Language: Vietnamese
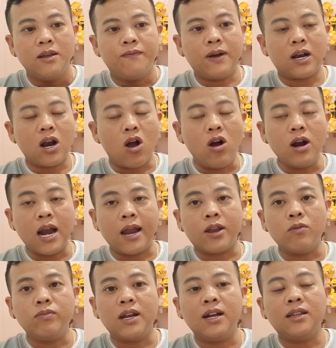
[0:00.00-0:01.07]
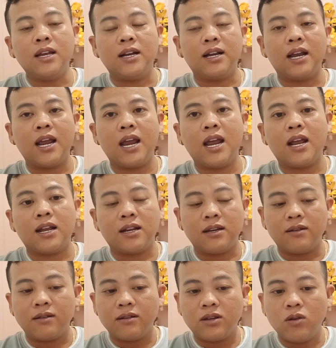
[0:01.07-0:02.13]
và rõ ràng chúng ta đã từng nghe
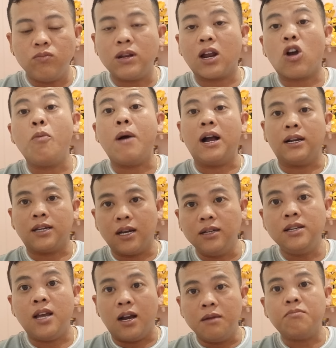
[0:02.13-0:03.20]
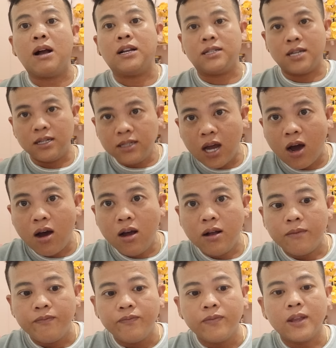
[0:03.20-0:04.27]
chúng ta đã có bằng chứng những bằng chứng
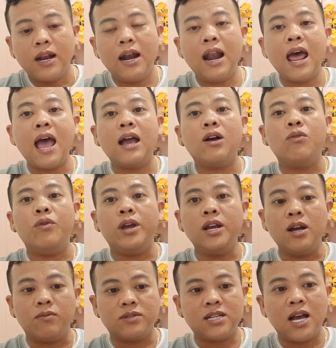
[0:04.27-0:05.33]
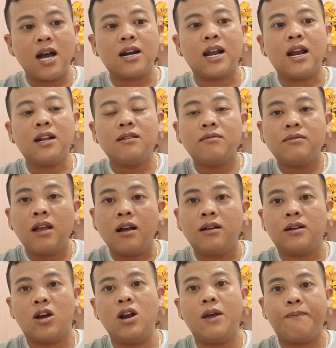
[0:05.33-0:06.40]
đó là Nguyễn Hồng Sơn đã
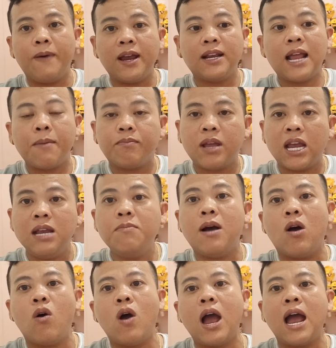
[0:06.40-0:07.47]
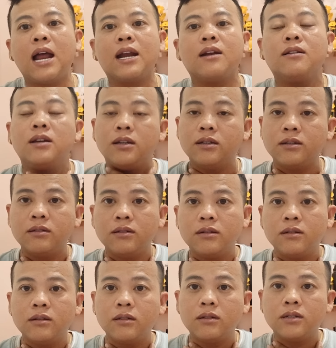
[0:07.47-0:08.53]
từng nói là phay tham thấy bà Hoa
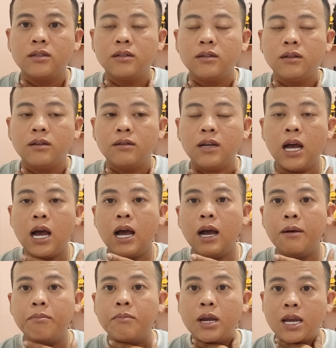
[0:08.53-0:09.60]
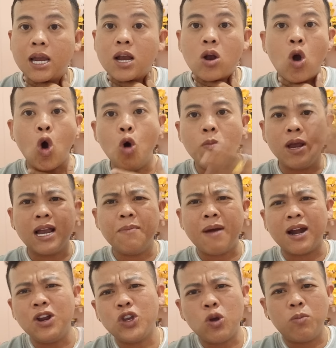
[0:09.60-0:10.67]
à, bị cái cổ bị cái mặt
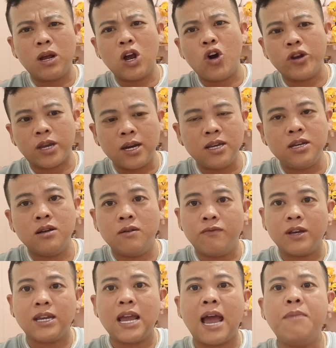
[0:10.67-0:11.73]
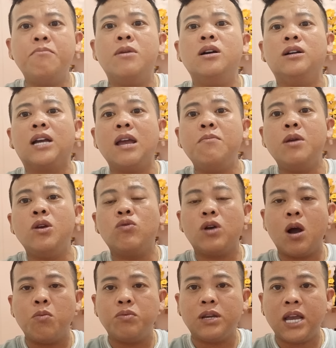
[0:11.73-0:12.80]
nói chung là ngồi trên giường và trải 10 cái biêu
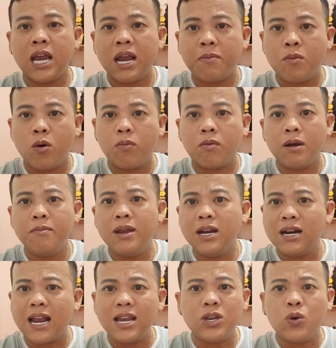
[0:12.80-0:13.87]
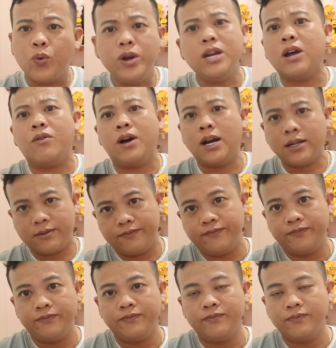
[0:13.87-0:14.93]
không che một cái miếng lá chuối nào hết
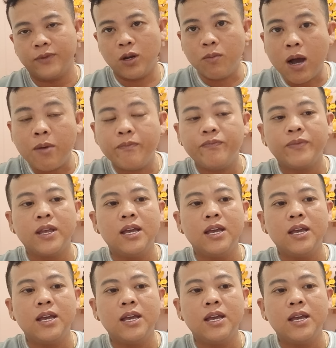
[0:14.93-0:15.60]
đúng không